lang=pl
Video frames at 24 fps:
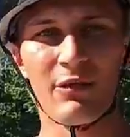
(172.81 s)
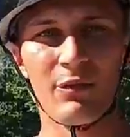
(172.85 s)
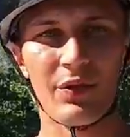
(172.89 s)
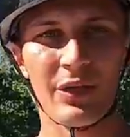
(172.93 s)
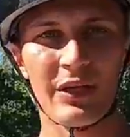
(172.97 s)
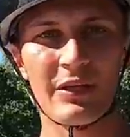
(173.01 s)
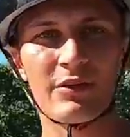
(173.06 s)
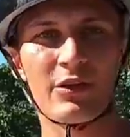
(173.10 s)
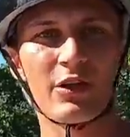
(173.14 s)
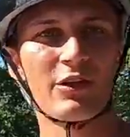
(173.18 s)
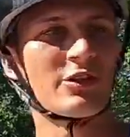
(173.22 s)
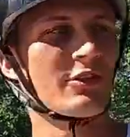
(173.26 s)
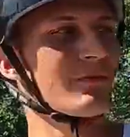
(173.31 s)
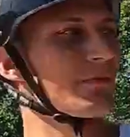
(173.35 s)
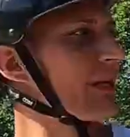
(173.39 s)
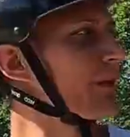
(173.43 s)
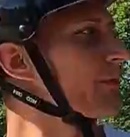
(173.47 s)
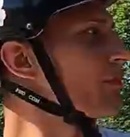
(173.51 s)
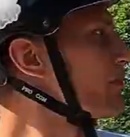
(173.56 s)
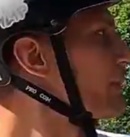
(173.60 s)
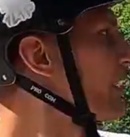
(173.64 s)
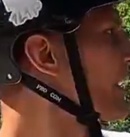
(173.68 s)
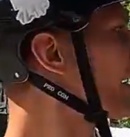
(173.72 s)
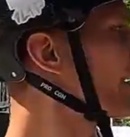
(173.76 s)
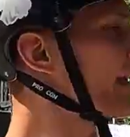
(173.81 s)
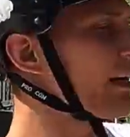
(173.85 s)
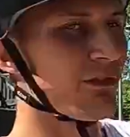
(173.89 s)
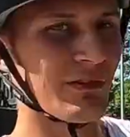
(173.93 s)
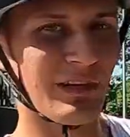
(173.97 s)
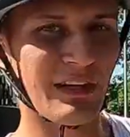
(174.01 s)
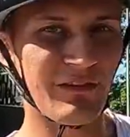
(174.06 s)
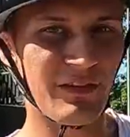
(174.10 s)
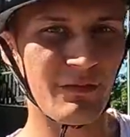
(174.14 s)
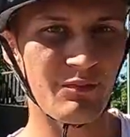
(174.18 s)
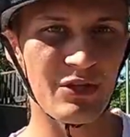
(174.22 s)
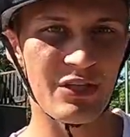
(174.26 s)
samą prędkością, jakbym
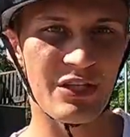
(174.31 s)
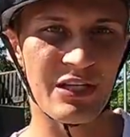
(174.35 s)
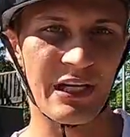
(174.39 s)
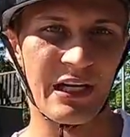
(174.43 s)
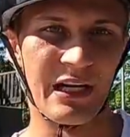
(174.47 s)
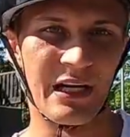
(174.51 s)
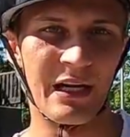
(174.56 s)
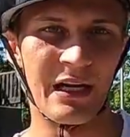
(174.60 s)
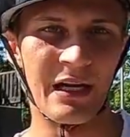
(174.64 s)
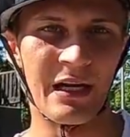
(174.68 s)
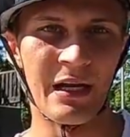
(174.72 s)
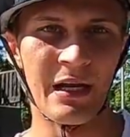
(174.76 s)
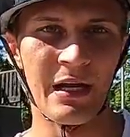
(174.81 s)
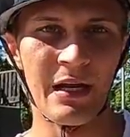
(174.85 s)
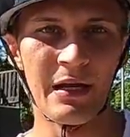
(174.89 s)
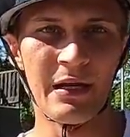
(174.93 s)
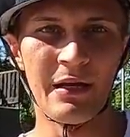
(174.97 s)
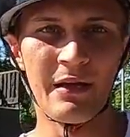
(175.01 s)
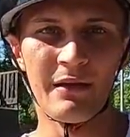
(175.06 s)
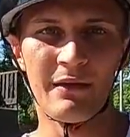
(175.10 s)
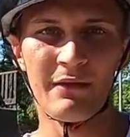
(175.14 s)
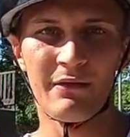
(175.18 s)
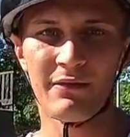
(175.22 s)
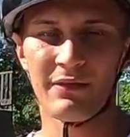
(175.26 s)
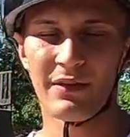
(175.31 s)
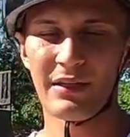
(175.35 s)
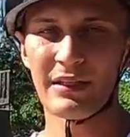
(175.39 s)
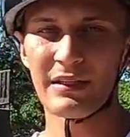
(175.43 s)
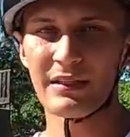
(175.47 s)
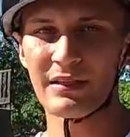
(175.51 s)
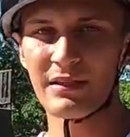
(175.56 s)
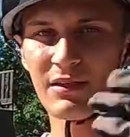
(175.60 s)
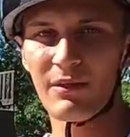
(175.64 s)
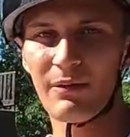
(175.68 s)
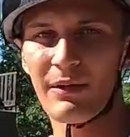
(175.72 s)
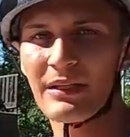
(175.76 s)
najechał na wybicie.
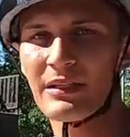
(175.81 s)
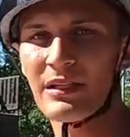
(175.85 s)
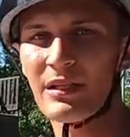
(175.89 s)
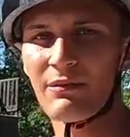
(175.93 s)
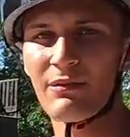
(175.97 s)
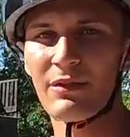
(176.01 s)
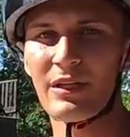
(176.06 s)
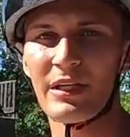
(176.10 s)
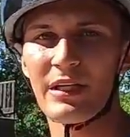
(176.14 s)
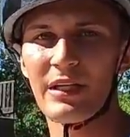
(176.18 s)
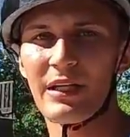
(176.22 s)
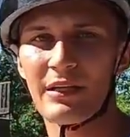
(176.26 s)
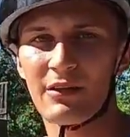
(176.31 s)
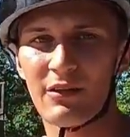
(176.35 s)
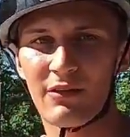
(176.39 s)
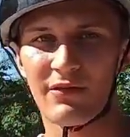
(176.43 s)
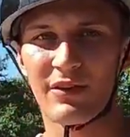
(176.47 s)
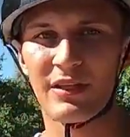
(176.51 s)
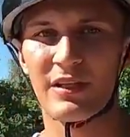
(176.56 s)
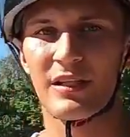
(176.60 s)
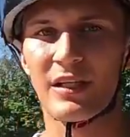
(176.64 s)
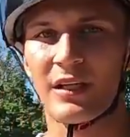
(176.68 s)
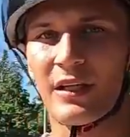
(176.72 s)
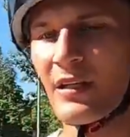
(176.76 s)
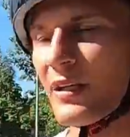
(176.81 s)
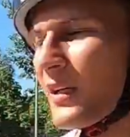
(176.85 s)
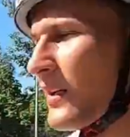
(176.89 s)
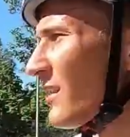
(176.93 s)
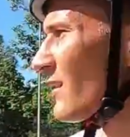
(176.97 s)
Więc zobaczymy ile to wyjdzie.